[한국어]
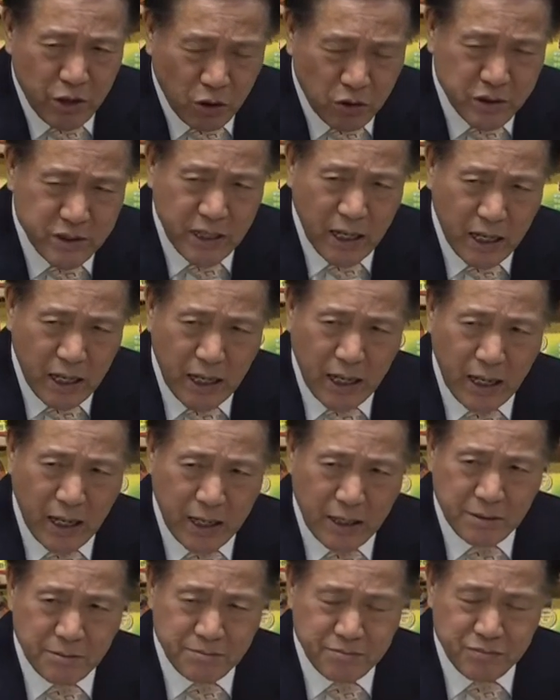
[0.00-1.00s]

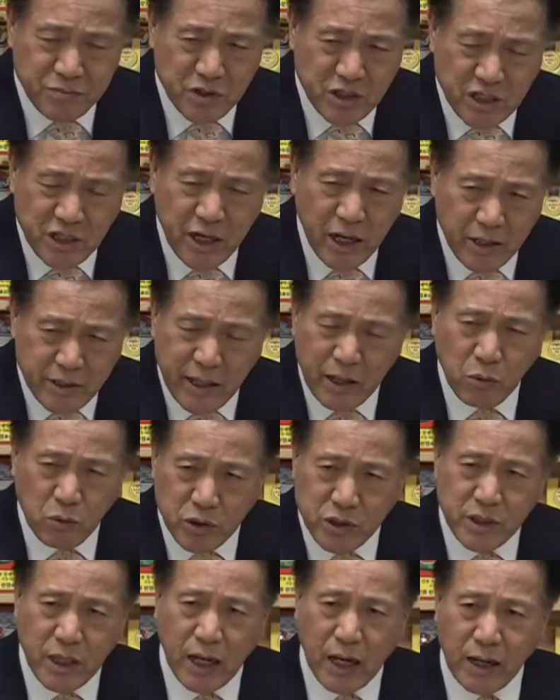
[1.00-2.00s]
역사가 진행되고
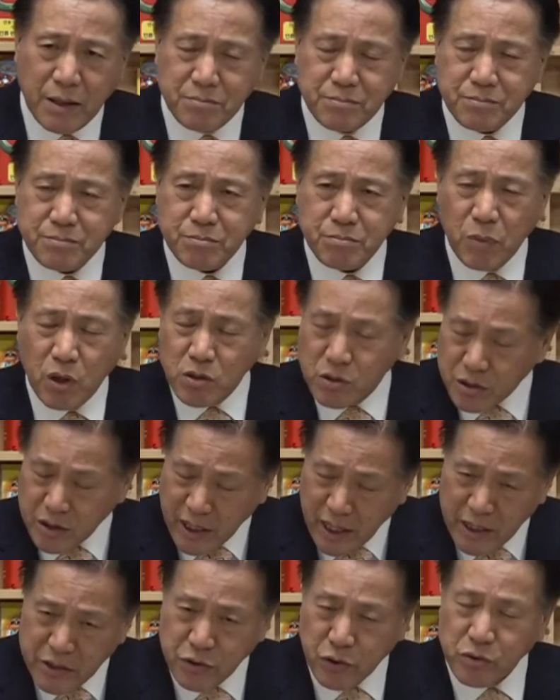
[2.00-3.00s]
있다. 뭐
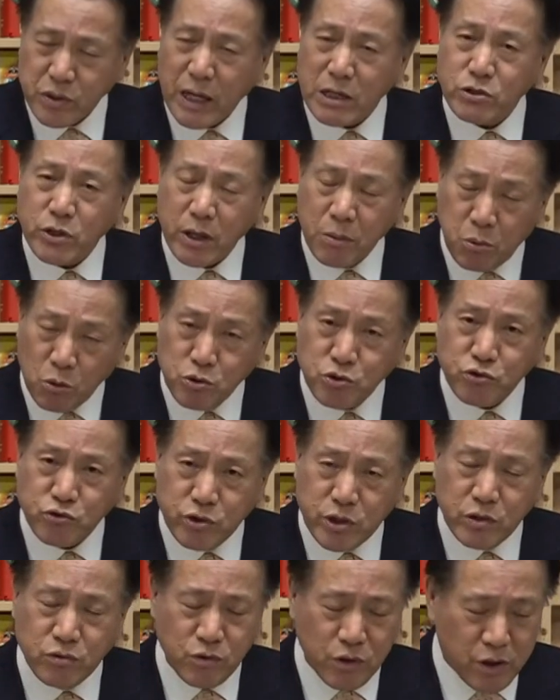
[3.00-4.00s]
그렇게 해석을 해볼 수도
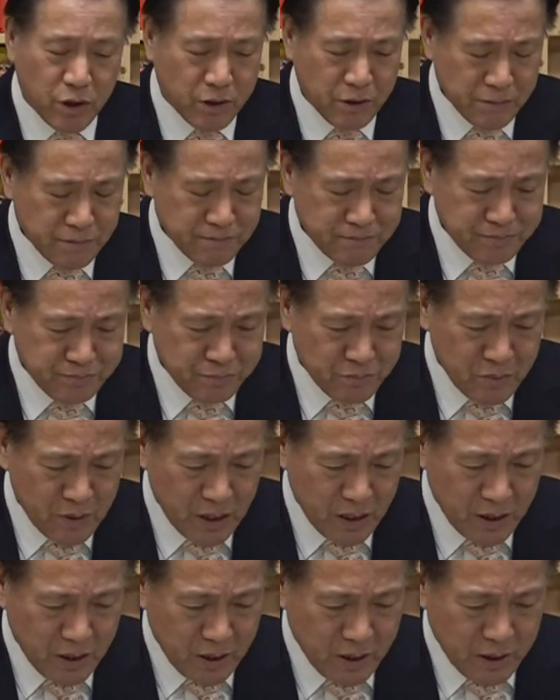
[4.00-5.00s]
있고요.
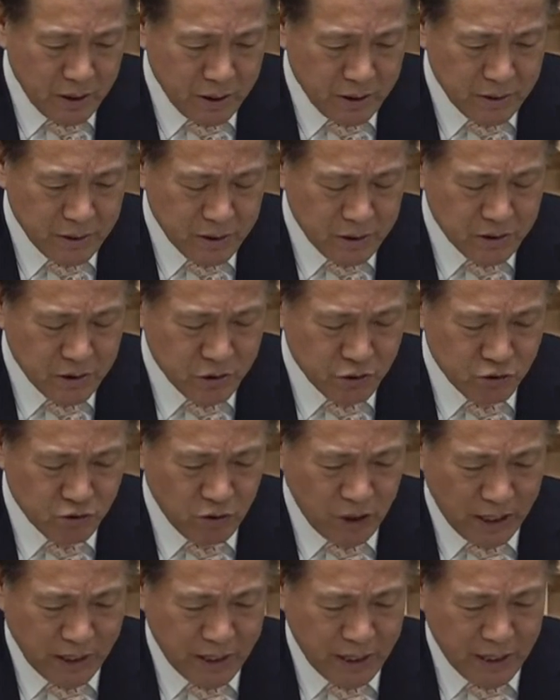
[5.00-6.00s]
어, 그
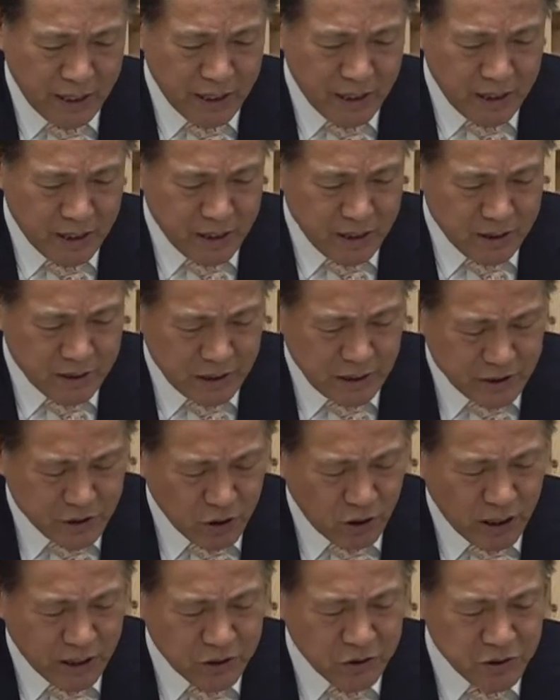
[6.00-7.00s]
중간에
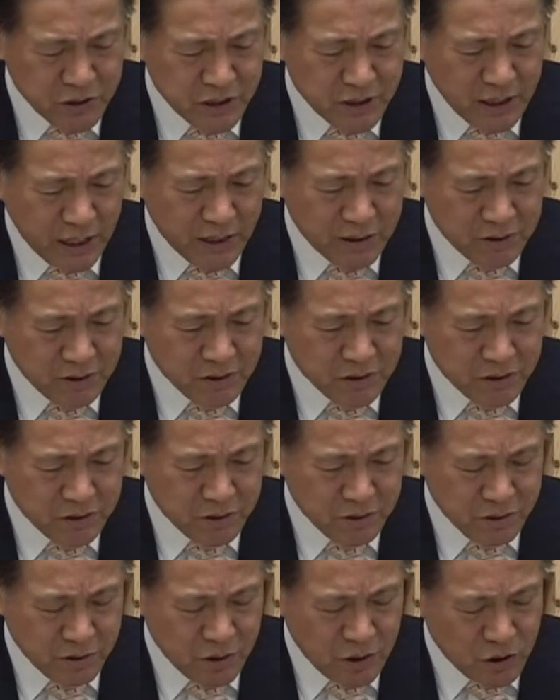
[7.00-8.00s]
일정한 것이 있다는
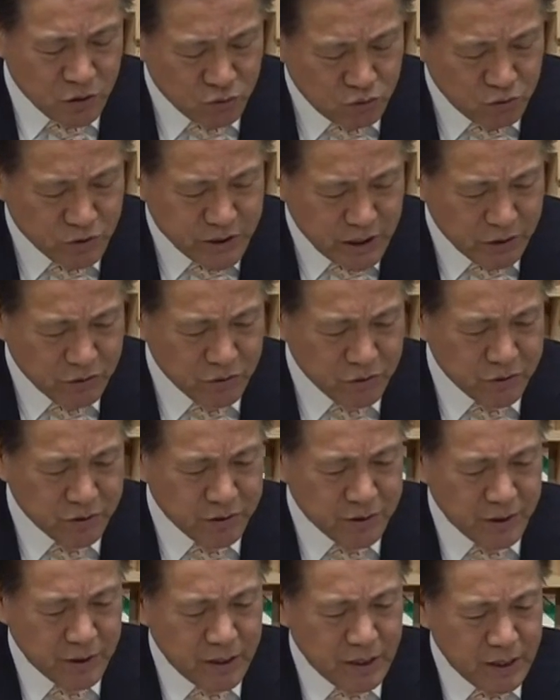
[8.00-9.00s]
것은
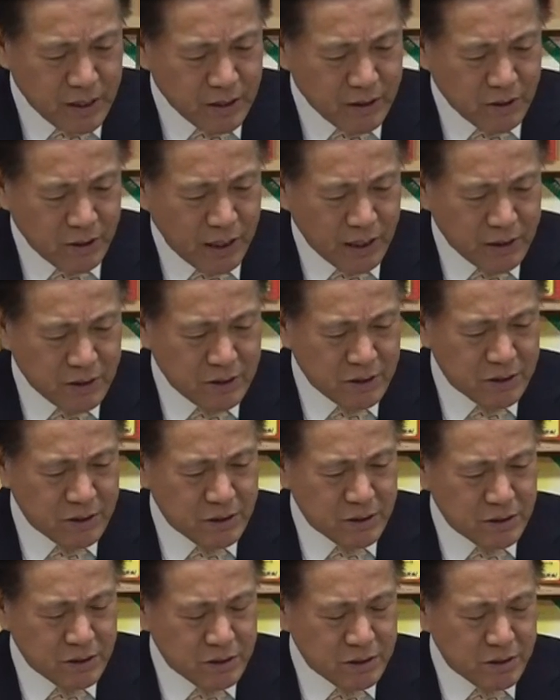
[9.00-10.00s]
둘째로는 그러한
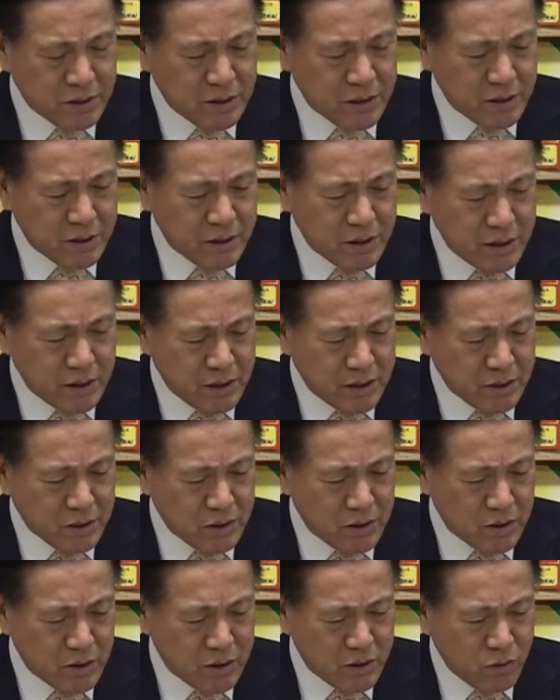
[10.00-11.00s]
그 어,
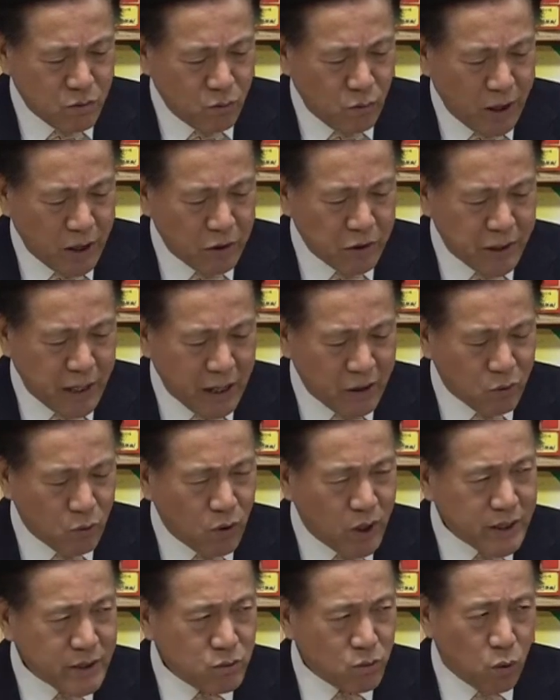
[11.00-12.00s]
외헌
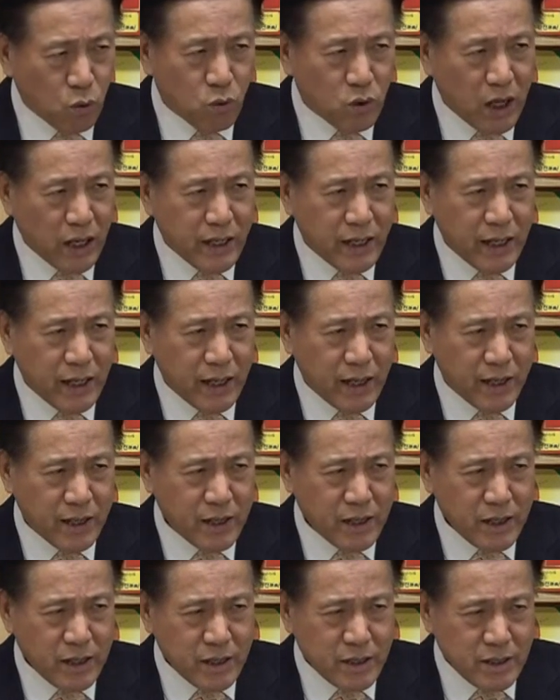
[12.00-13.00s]
내공한 공간에
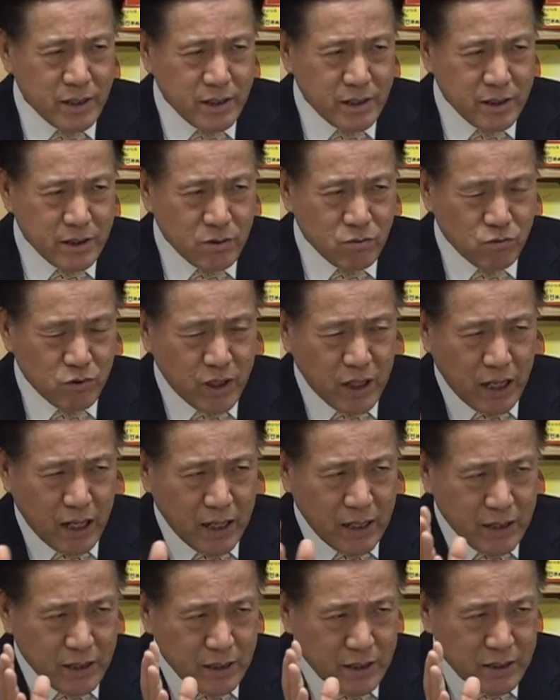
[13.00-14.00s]

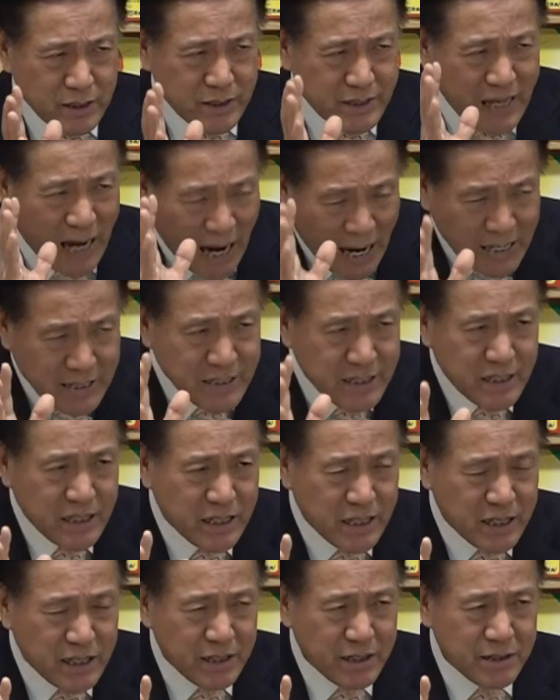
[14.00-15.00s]
우리가
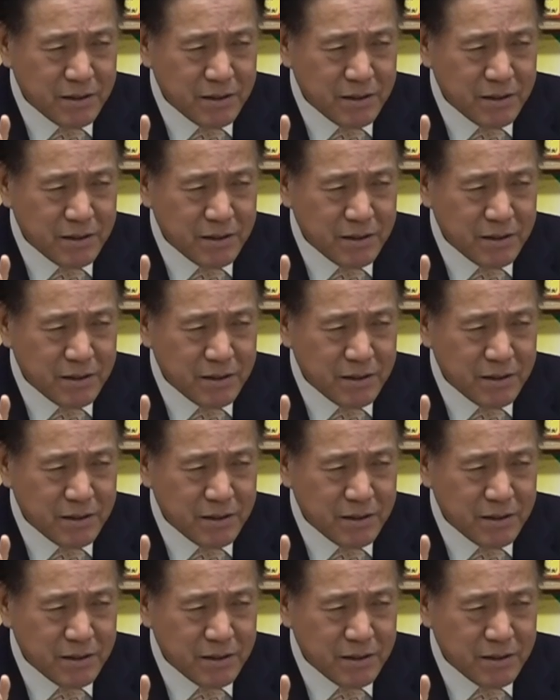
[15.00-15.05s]
양기